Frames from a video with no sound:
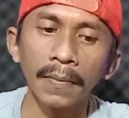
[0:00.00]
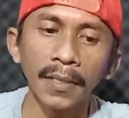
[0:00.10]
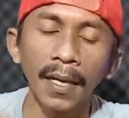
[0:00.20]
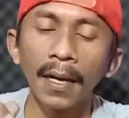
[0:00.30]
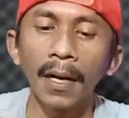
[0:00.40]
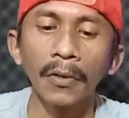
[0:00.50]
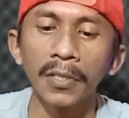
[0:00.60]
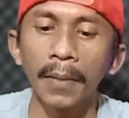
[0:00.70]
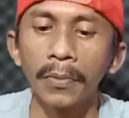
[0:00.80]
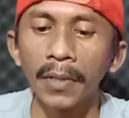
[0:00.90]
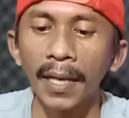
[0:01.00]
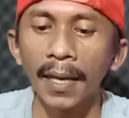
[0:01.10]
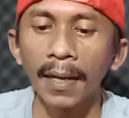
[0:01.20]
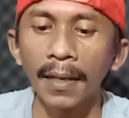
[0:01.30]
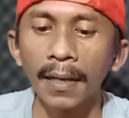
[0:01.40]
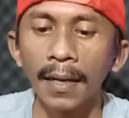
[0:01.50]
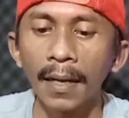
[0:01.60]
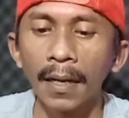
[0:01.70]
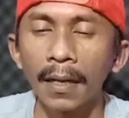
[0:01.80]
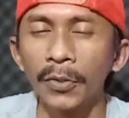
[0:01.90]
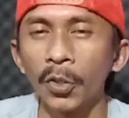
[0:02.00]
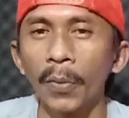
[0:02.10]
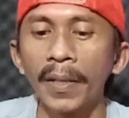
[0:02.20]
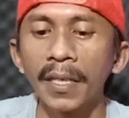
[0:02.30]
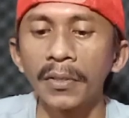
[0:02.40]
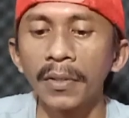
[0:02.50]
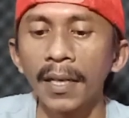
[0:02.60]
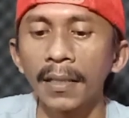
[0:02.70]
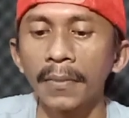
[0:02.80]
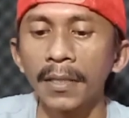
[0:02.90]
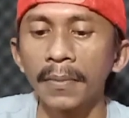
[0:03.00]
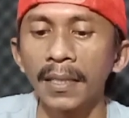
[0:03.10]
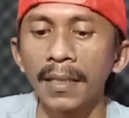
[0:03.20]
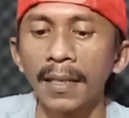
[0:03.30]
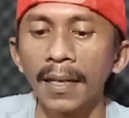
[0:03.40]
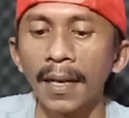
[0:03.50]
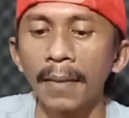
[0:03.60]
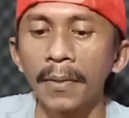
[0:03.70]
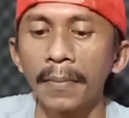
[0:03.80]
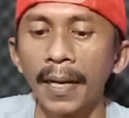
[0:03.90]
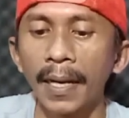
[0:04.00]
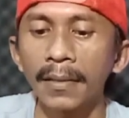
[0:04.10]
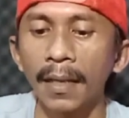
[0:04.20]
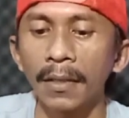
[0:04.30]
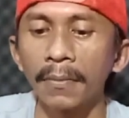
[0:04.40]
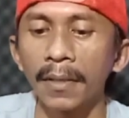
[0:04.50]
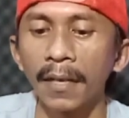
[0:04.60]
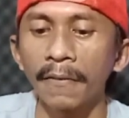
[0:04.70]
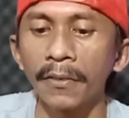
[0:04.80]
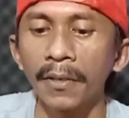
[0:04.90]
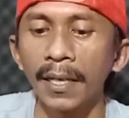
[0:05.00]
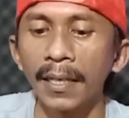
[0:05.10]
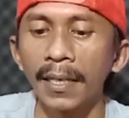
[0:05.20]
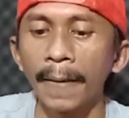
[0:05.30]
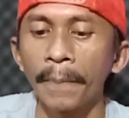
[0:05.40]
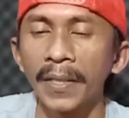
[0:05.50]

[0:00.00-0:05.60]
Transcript: Saya nggak usah buka ya, karena sudah banyak juga teman-teman kita yang membahas atau mereview reel ini.